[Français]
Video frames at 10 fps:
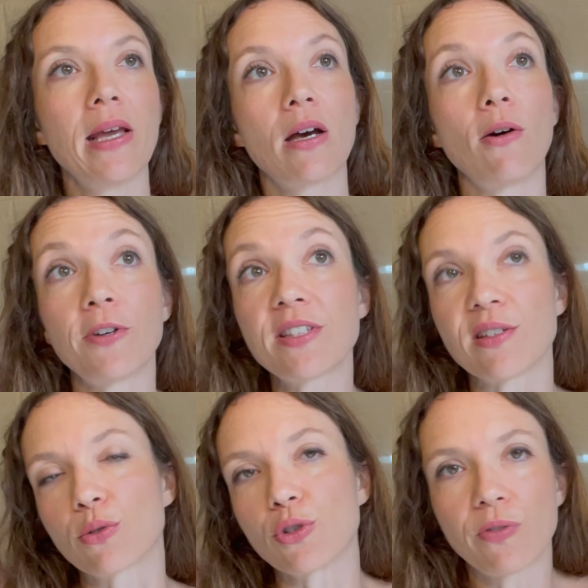En fait c'est
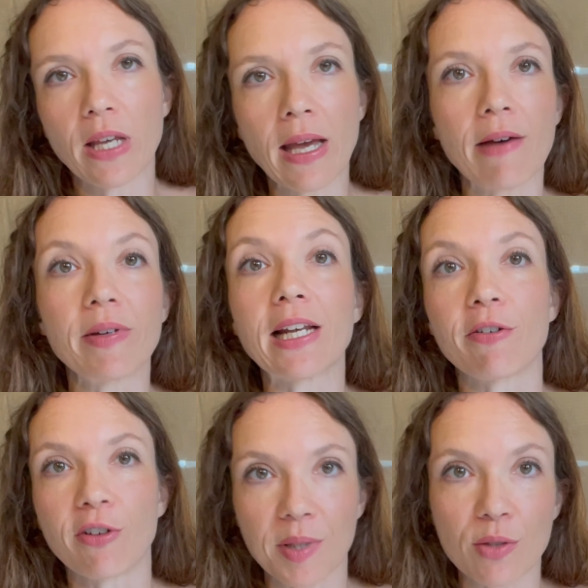ce que je fais avec la
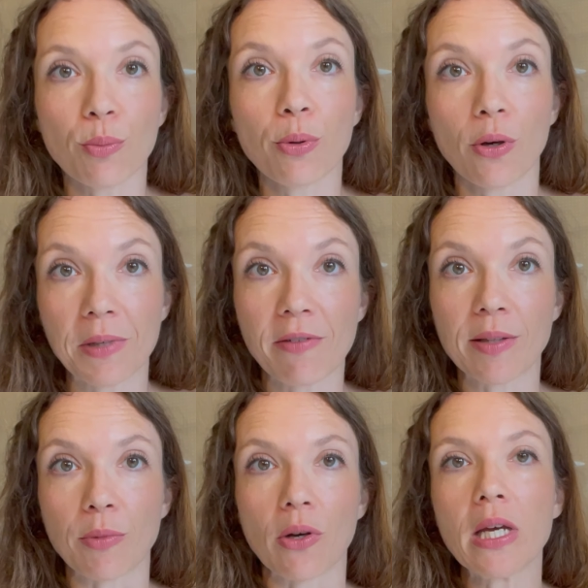formation premier
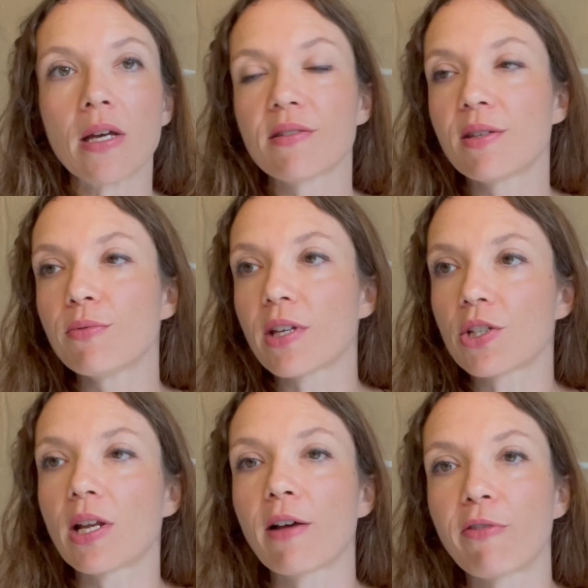vêtement. Si vous
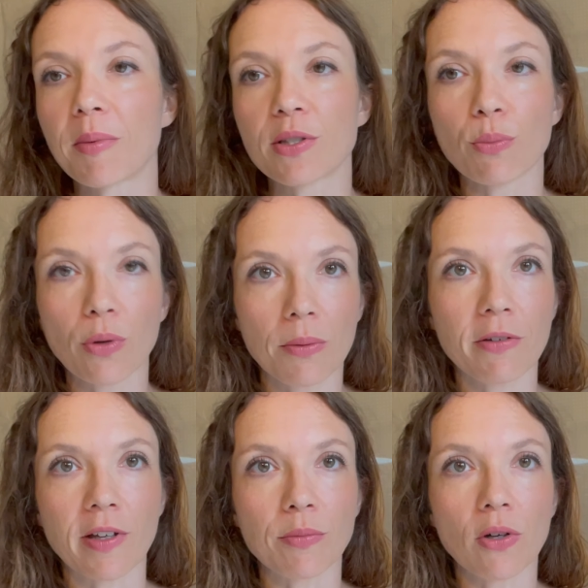achetez la formation premier
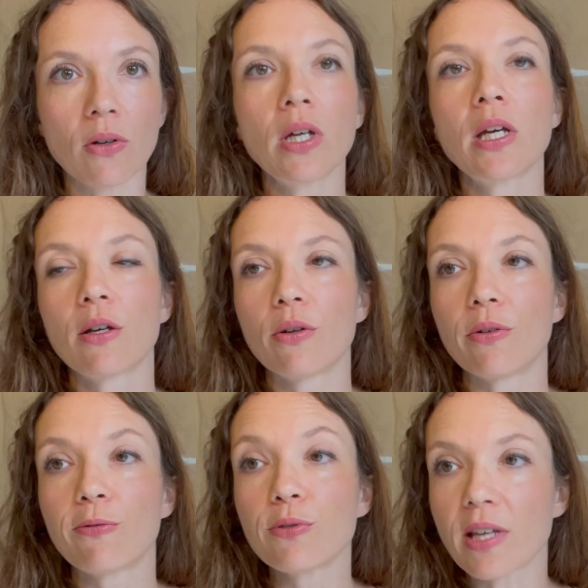vêtement, euh,
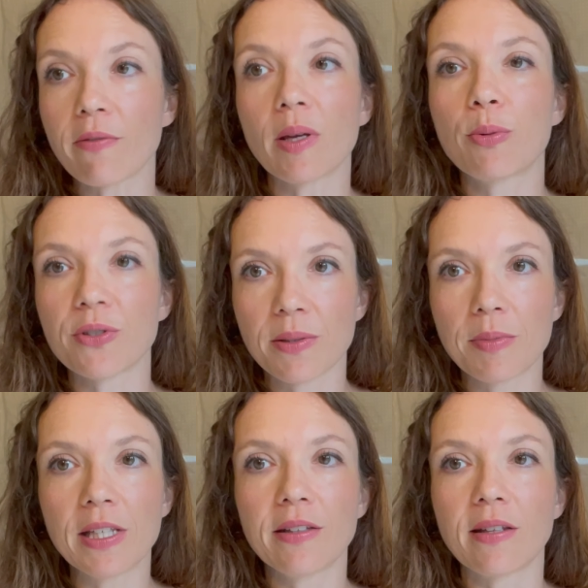vous avez
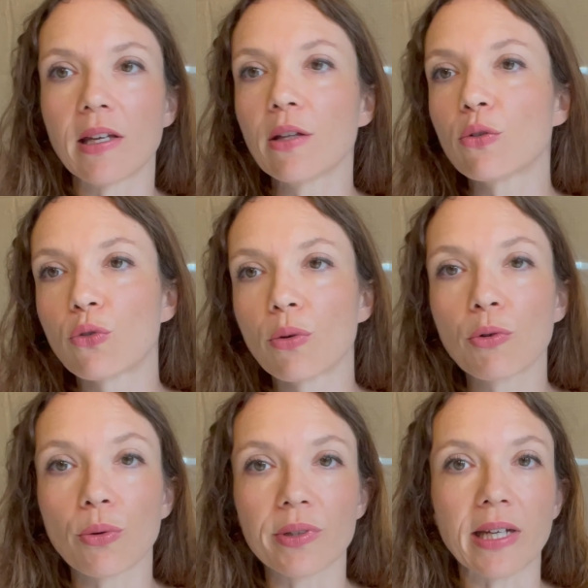possibilité de me
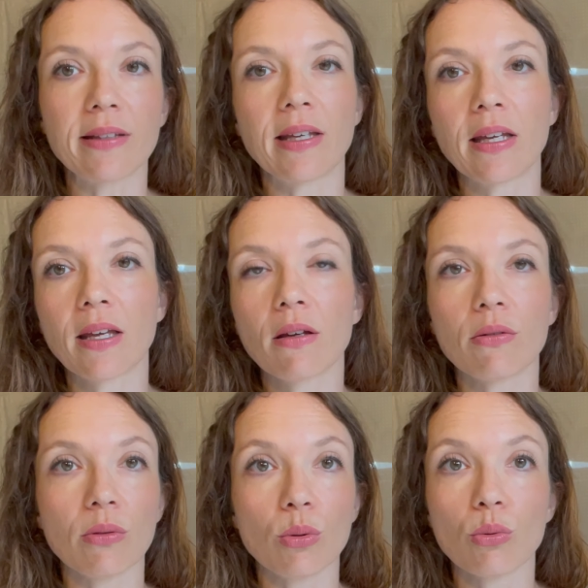contacter
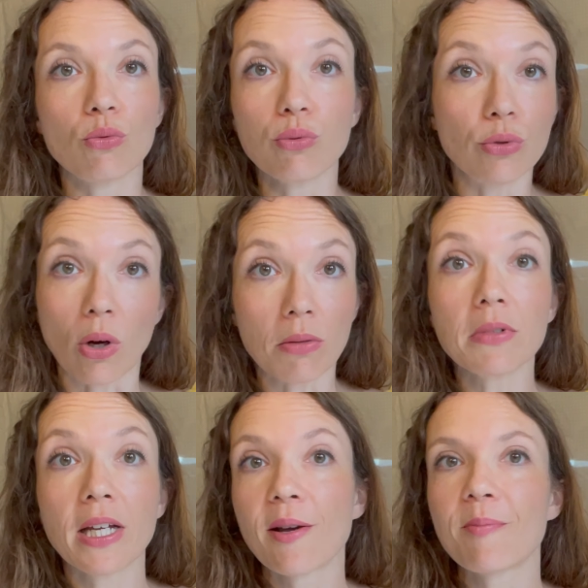euh, tout le temps
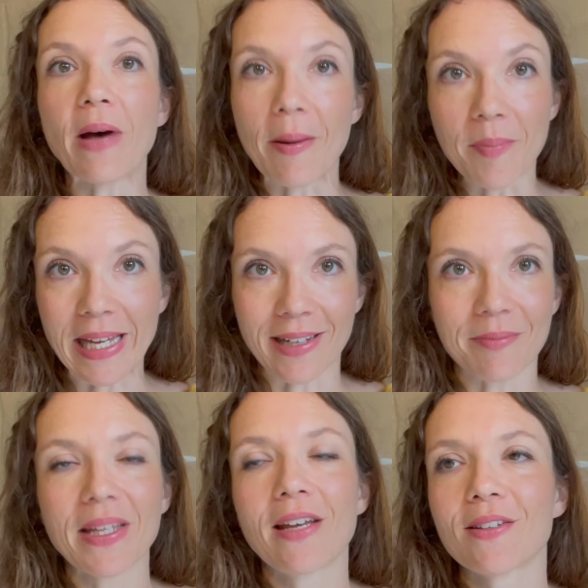par mail.
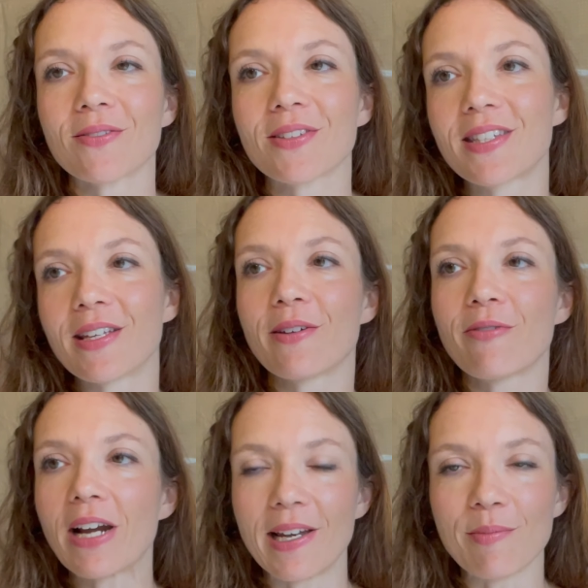Donc c'est voilà les